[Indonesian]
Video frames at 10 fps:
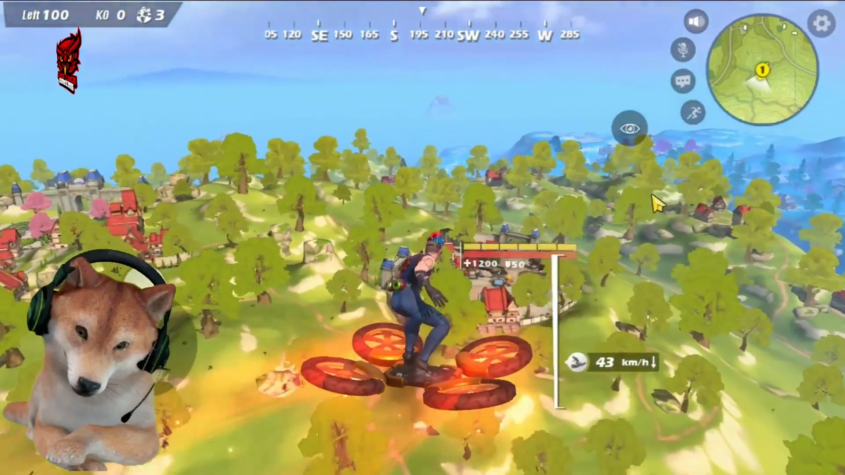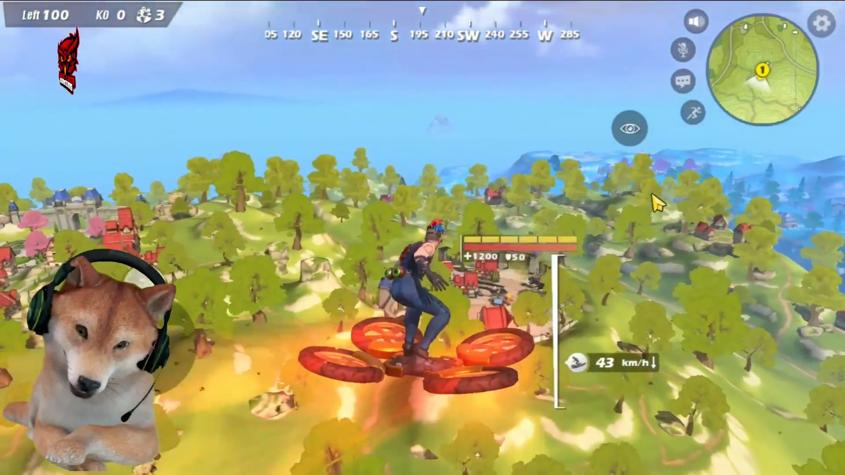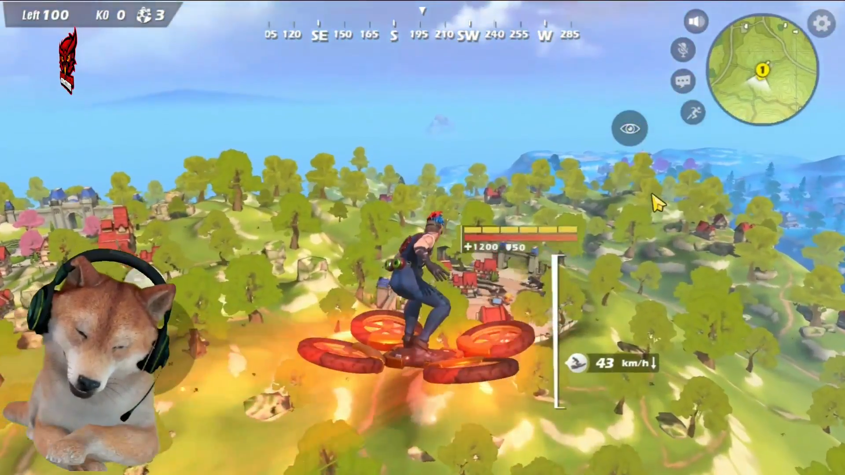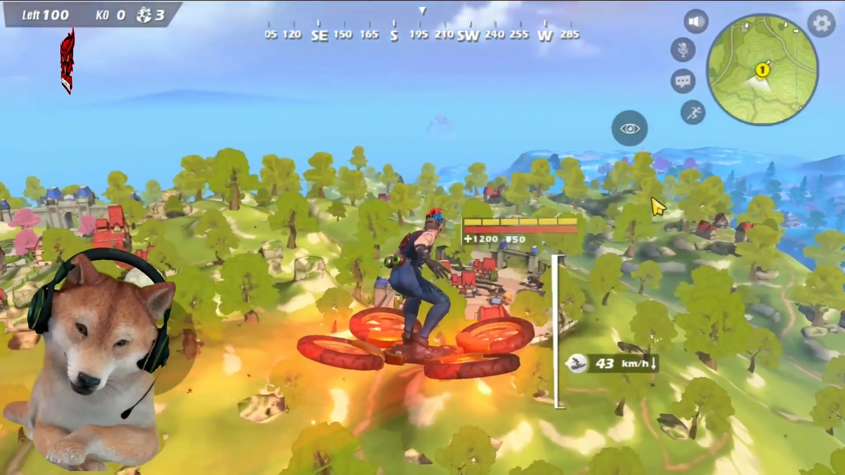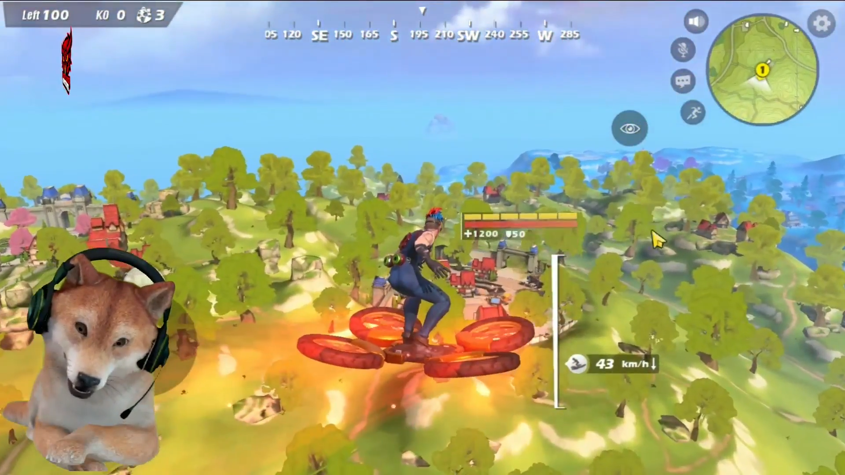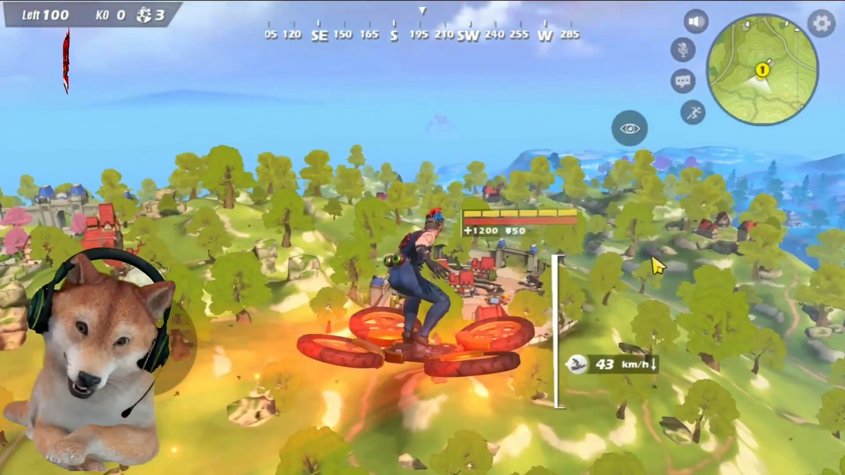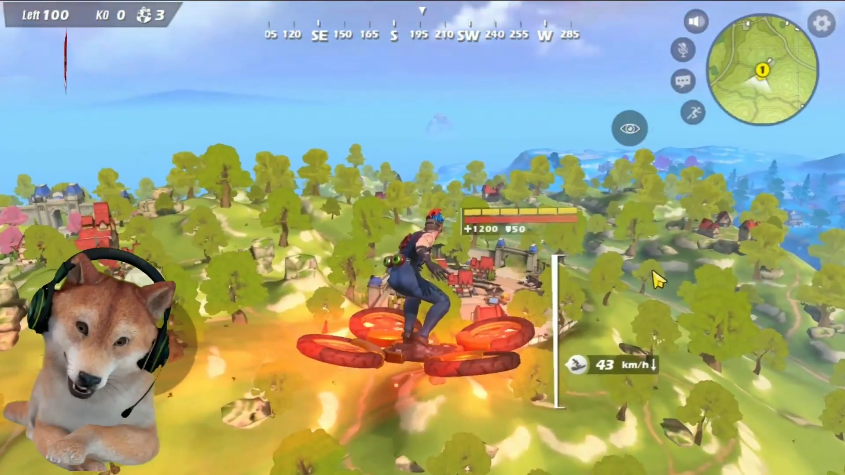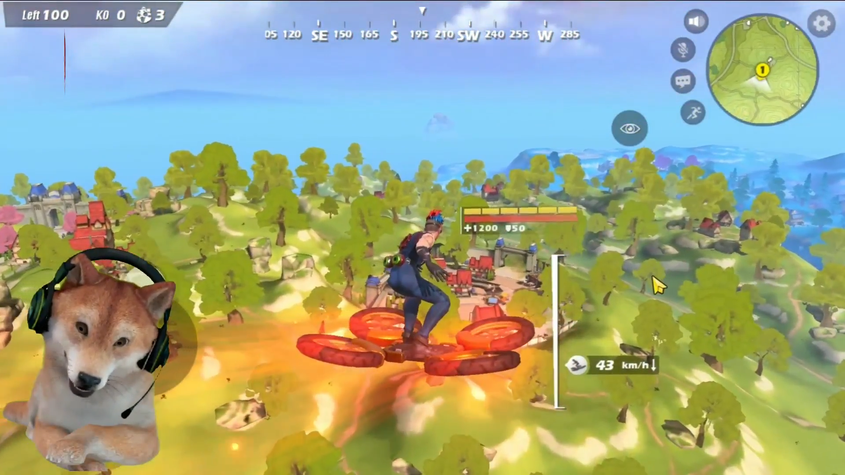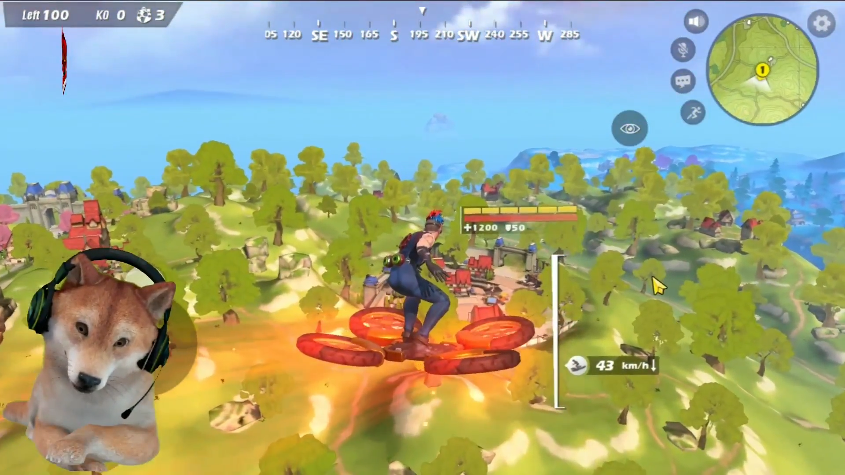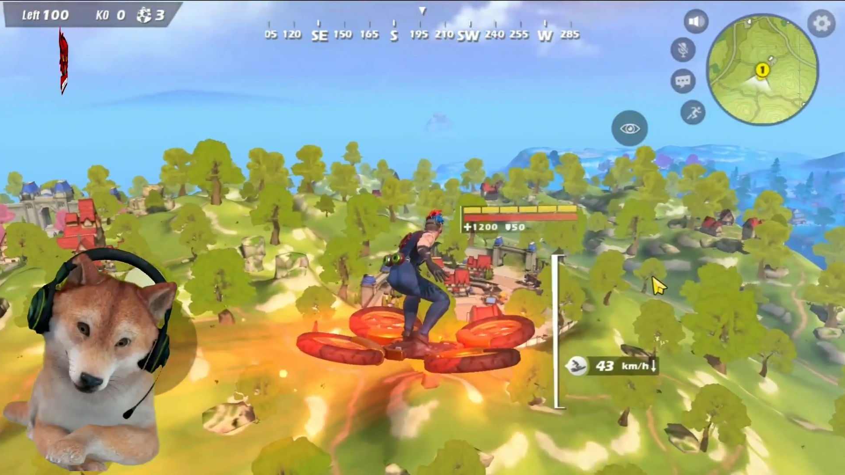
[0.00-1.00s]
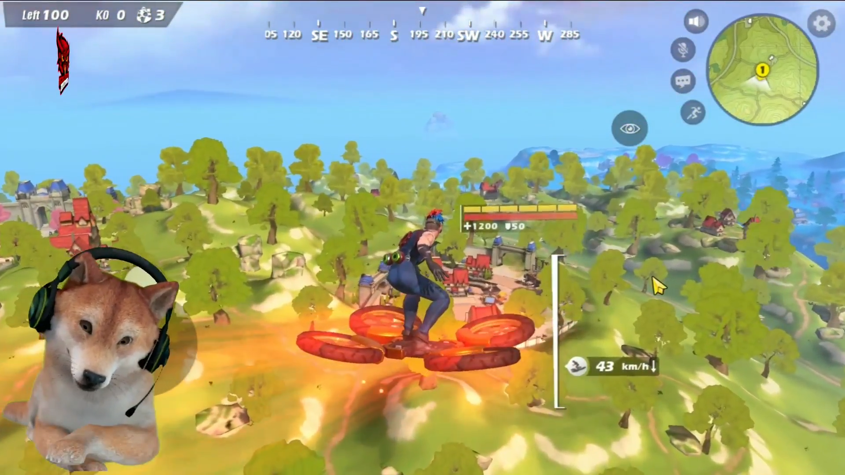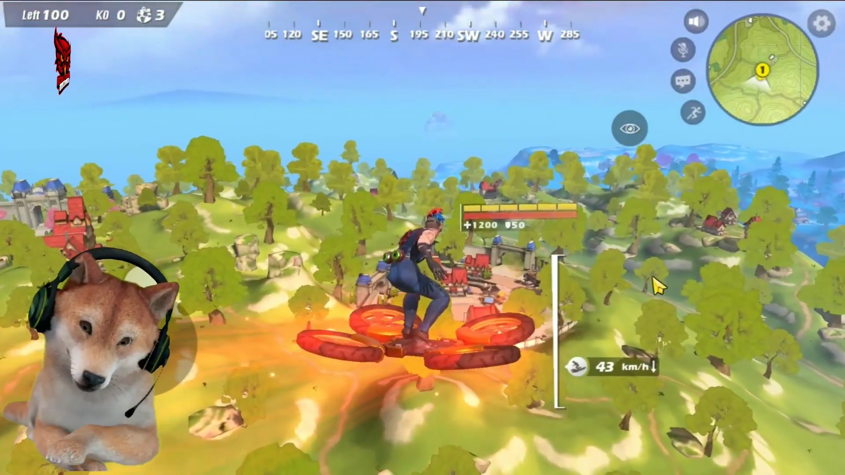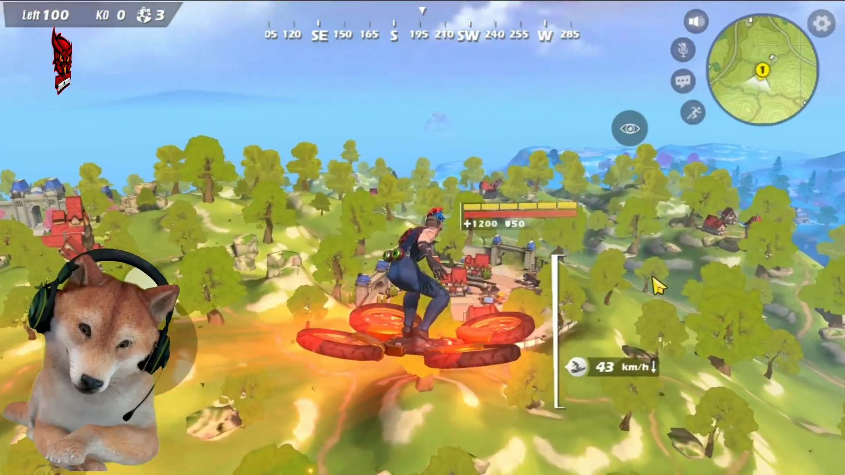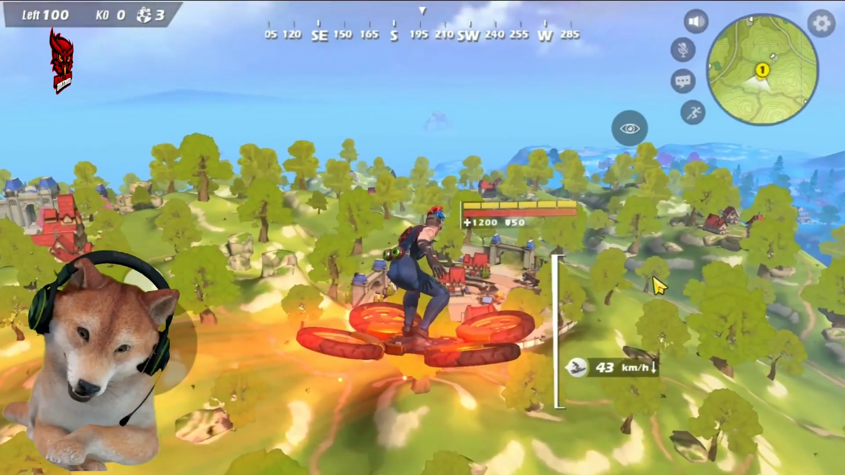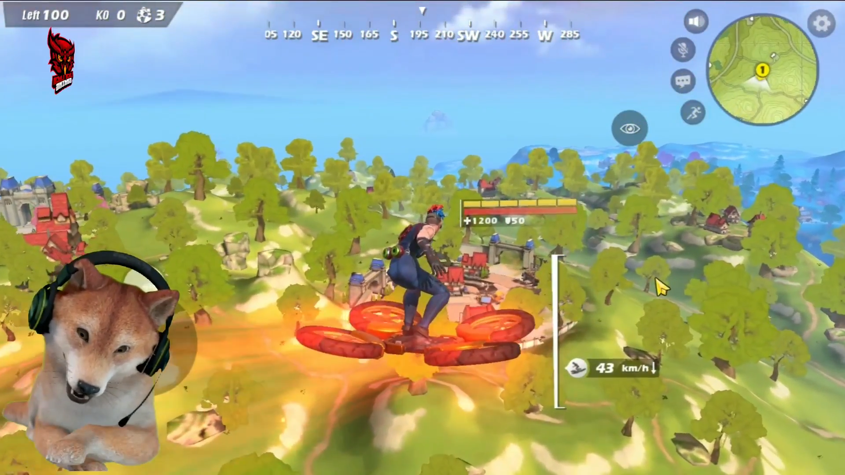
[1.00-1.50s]
game ini tuh
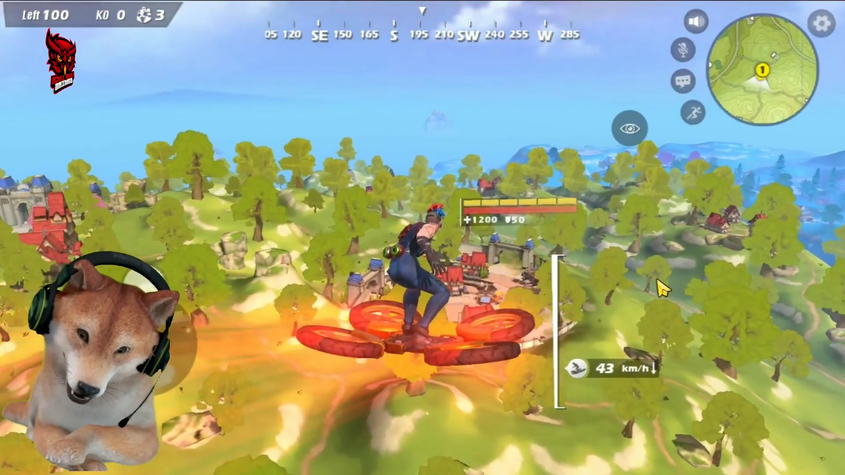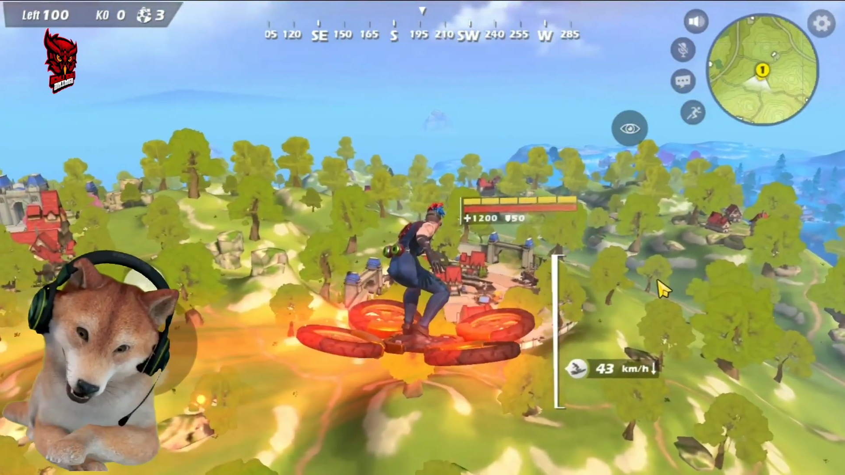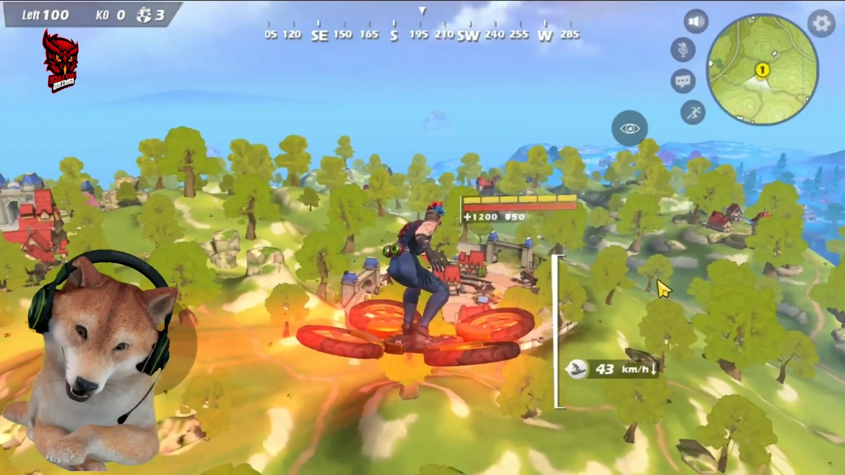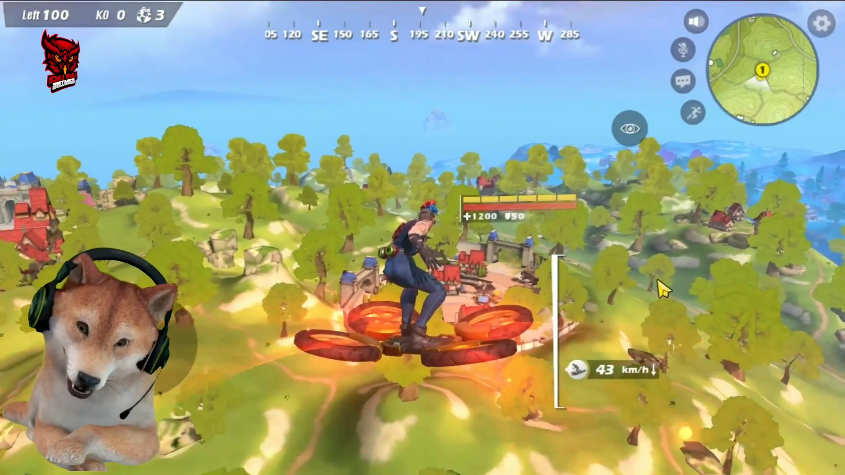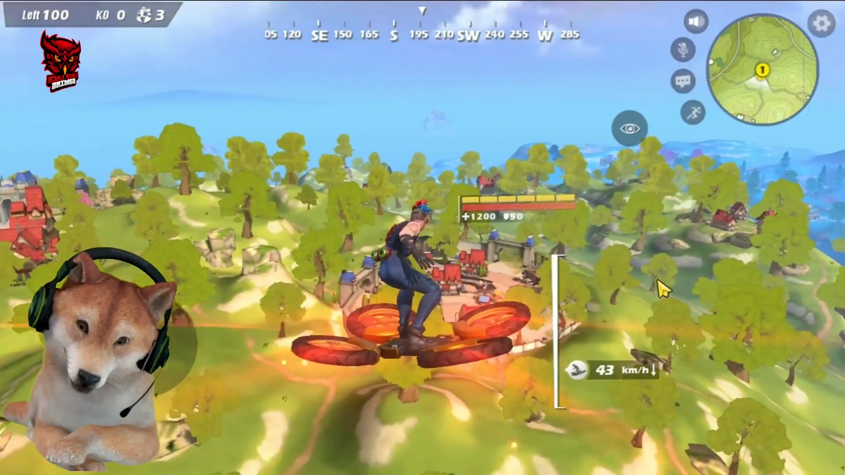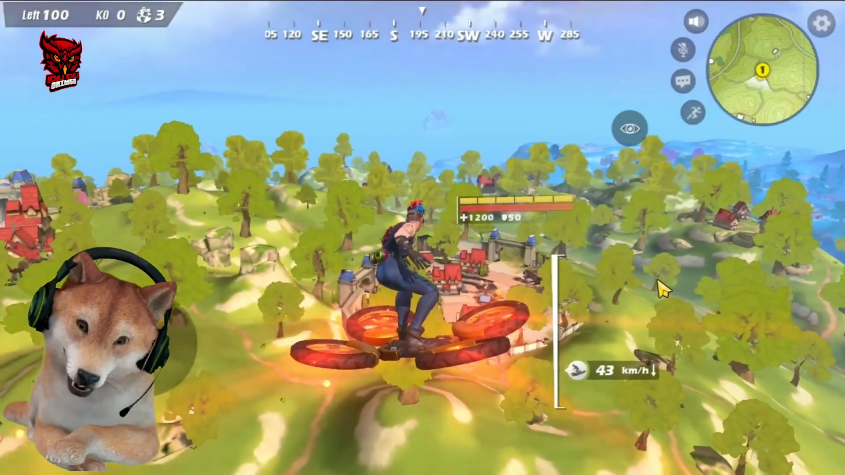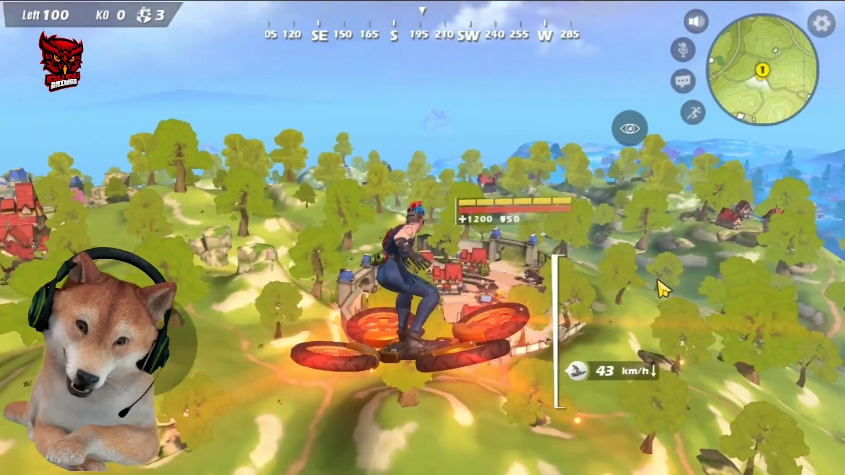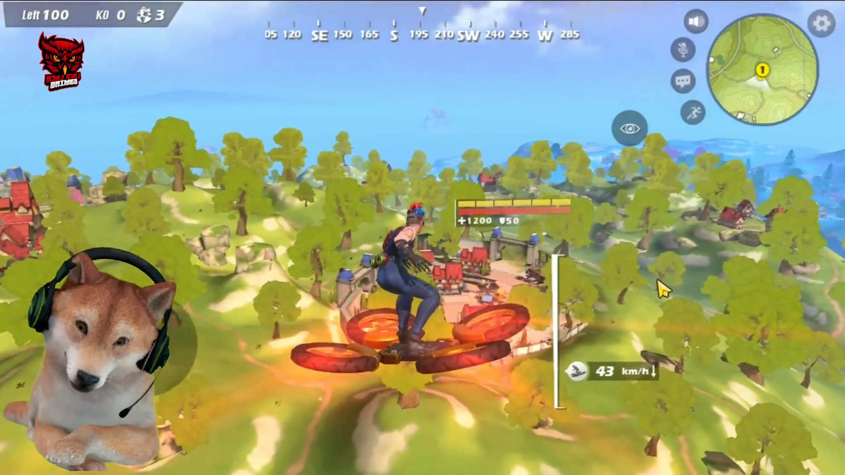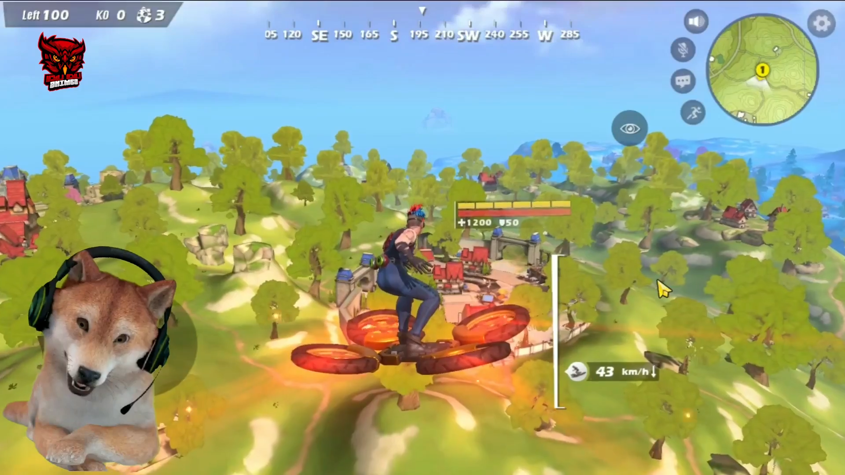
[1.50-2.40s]
mirip banget sama Rim